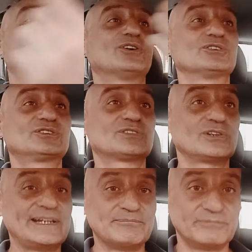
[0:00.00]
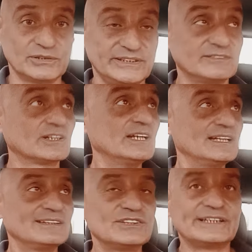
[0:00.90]
contro l'Empoli,
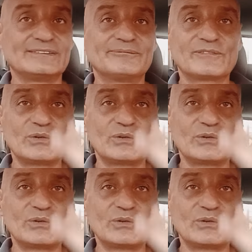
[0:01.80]
cioè, mm,